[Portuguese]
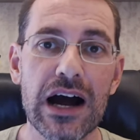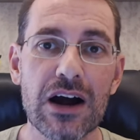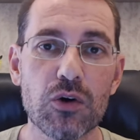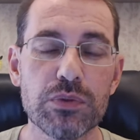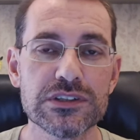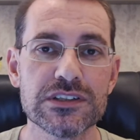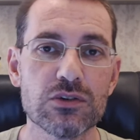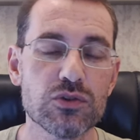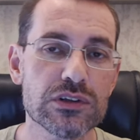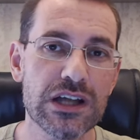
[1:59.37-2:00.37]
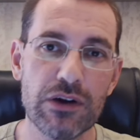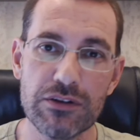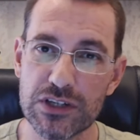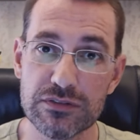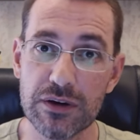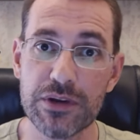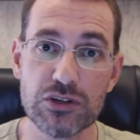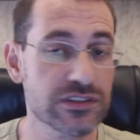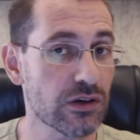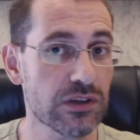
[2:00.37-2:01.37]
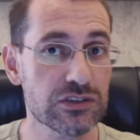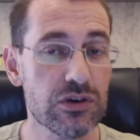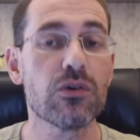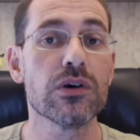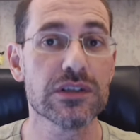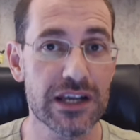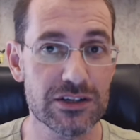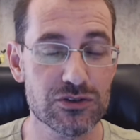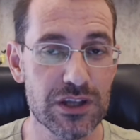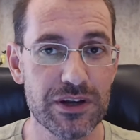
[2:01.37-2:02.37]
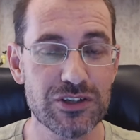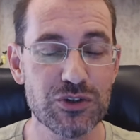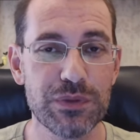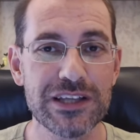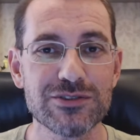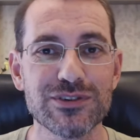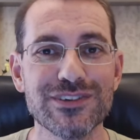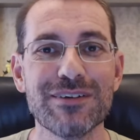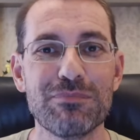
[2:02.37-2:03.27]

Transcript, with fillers: a composição total efetivamente o que saiu da sua conta, que é justamente o preço